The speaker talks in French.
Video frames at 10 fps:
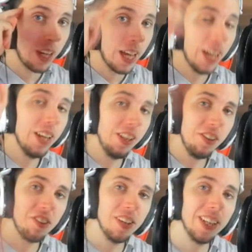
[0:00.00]
Hey,
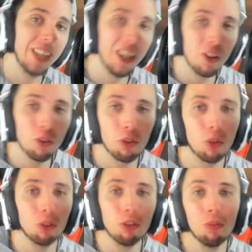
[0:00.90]
c'est Karl et on se
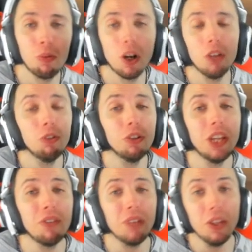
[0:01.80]
retrouve pour un nouveau
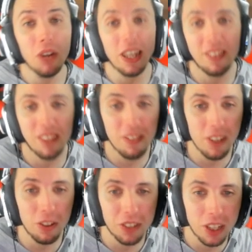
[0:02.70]
défi de la
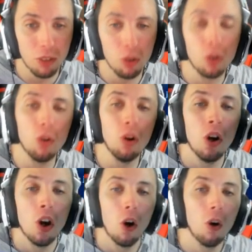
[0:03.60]
Saint-Valentin. Du coup,
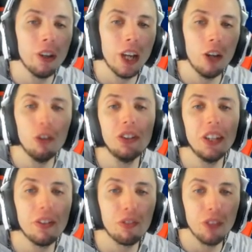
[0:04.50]
on a le
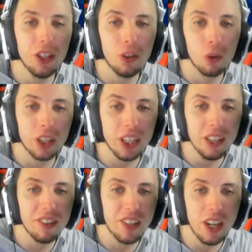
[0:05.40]
défi, donc
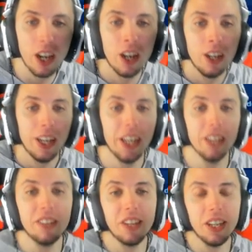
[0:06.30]
idil
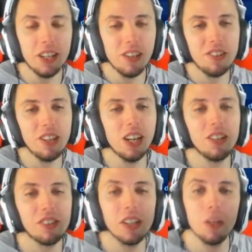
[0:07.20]
aider Idylle à
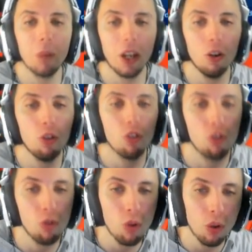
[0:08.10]
célébrer le
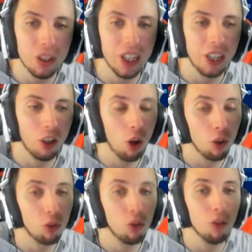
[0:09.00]
jour des cœurs
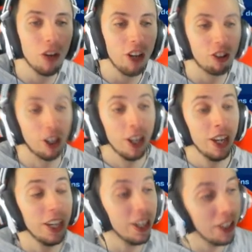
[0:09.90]
sauvages.
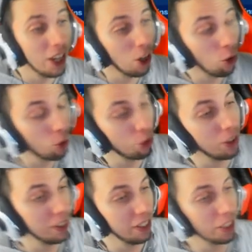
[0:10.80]
Il n'y a aucune
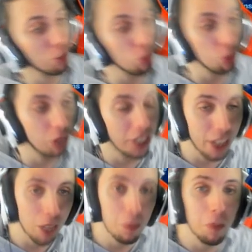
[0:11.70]
indication sur la
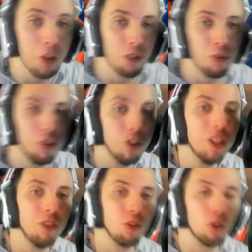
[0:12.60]
carte, mais moi je
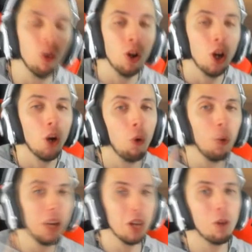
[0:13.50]
donner du coup
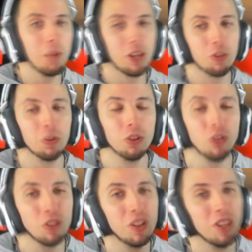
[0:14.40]
où est l'emplacement
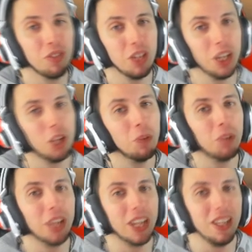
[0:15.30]
de ce défi et comment
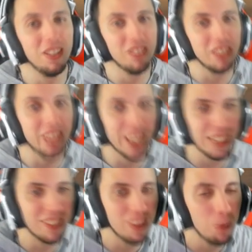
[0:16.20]
le réaliser
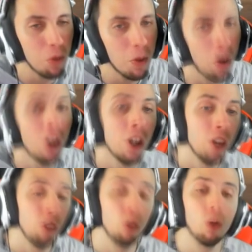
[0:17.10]
très simplement.
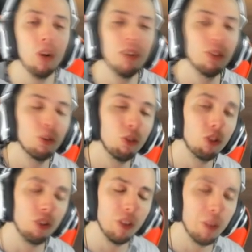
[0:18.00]
Du coup, avant toute
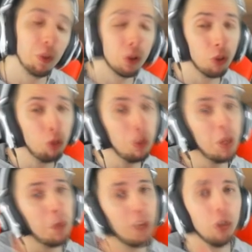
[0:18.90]
chose, les potos,
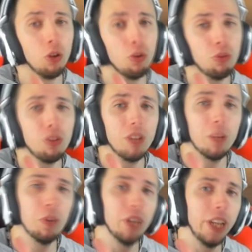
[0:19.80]
n'oubliez pas de vous
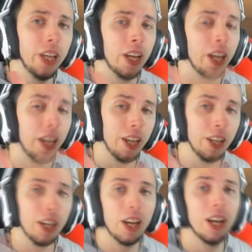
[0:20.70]
abonner
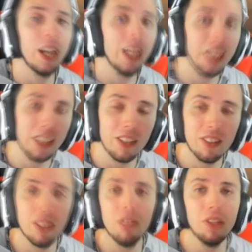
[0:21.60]
et à liker
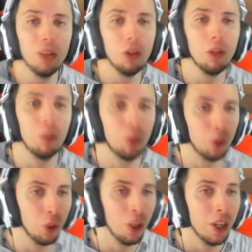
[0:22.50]
cette vidéo, les potos,